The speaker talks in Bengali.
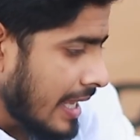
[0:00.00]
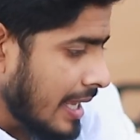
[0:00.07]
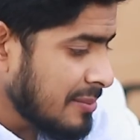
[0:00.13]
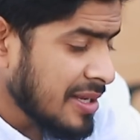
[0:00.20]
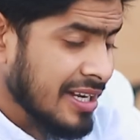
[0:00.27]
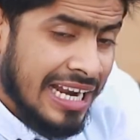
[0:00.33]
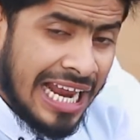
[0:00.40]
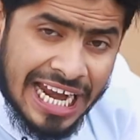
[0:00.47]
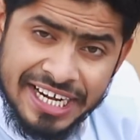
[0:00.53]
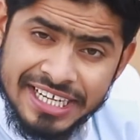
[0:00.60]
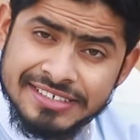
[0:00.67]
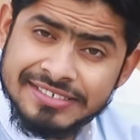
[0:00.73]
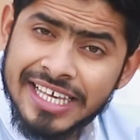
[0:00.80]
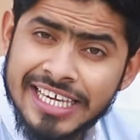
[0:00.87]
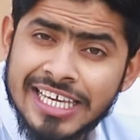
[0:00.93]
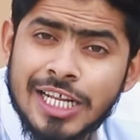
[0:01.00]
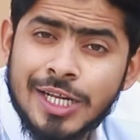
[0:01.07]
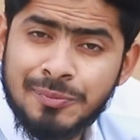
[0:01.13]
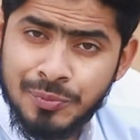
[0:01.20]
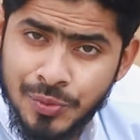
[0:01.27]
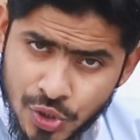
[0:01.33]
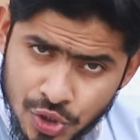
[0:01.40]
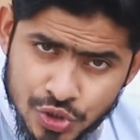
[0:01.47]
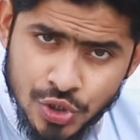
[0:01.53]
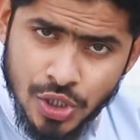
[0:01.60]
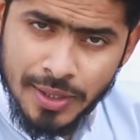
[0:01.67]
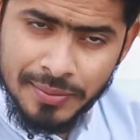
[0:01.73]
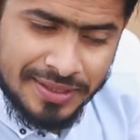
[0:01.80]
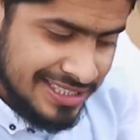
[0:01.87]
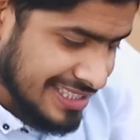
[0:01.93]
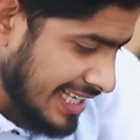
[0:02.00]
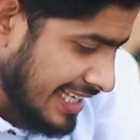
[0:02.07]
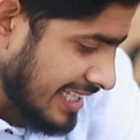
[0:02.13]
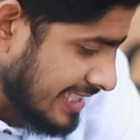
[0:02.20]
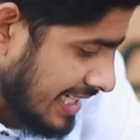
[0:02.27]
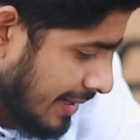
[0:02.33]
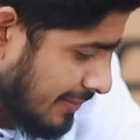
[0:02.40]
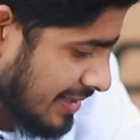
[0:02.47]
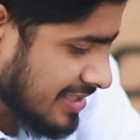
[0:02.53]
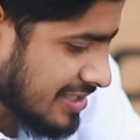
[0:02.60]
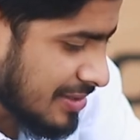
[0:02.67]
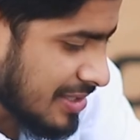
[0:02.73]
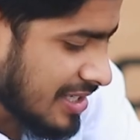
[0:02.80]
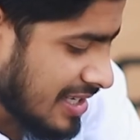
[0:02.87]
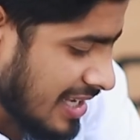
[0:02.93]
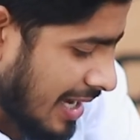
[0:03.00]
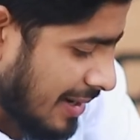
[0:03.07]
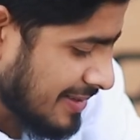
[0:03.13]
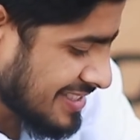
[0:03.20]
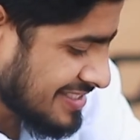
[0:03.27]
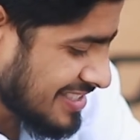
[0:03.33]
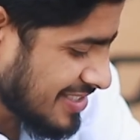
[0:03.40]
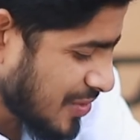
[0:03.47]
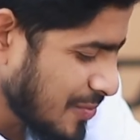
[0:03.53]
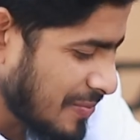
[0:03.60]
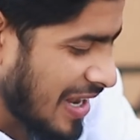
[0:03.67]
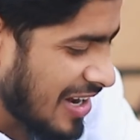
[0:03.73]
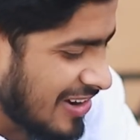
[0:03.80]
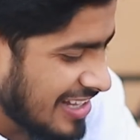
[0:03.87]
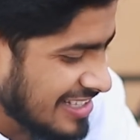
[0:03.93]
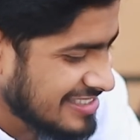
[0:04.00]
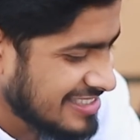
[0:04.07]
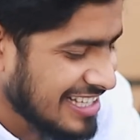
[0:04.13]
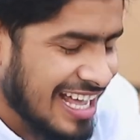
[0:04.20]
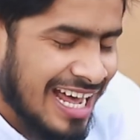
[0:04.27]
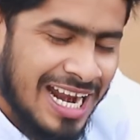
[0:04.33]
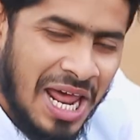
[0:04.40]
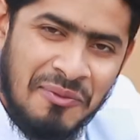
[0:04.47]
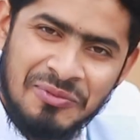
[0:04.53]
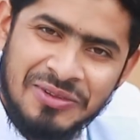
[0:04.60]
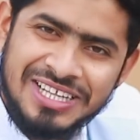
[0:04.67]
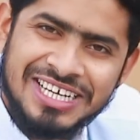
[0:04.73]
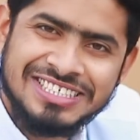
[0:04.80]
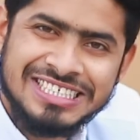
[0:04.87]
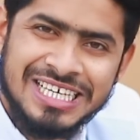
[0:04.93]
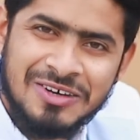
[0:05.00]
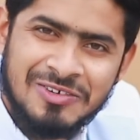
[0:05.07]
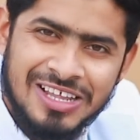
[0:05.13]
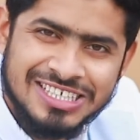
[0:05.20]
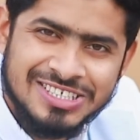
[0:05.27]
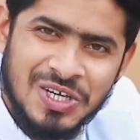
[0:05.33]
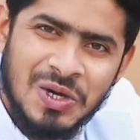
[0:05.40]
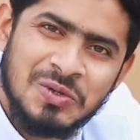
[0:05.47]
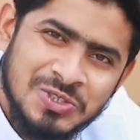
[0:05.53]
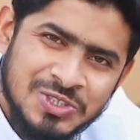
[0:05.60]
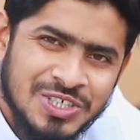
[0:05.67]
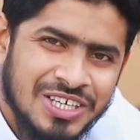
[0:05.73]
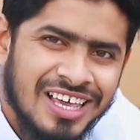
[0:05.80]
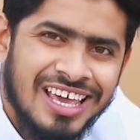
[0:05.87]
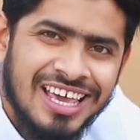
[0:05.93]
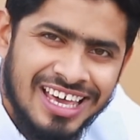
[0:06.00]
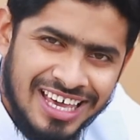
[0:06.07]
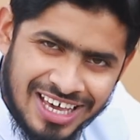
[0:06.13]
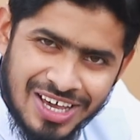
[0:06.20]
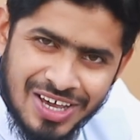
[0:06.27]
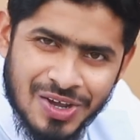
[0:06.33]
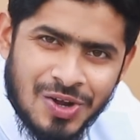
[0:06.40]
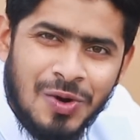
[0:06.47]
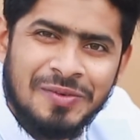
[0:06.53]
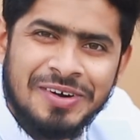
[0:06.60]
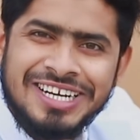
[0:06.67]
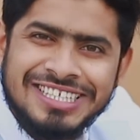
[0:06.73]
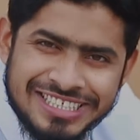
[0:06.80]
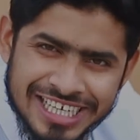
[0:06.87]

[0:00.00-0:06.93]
এমনি রাইডিং সাইকেলের প্রয়োজন হবে সেই ক্ষেত্রে আমার কাছে আমার কাছে খুব ভালো লাগছে আর আপনাদের কাছে কেমন লাগছে অবশ্যই কমেন্টে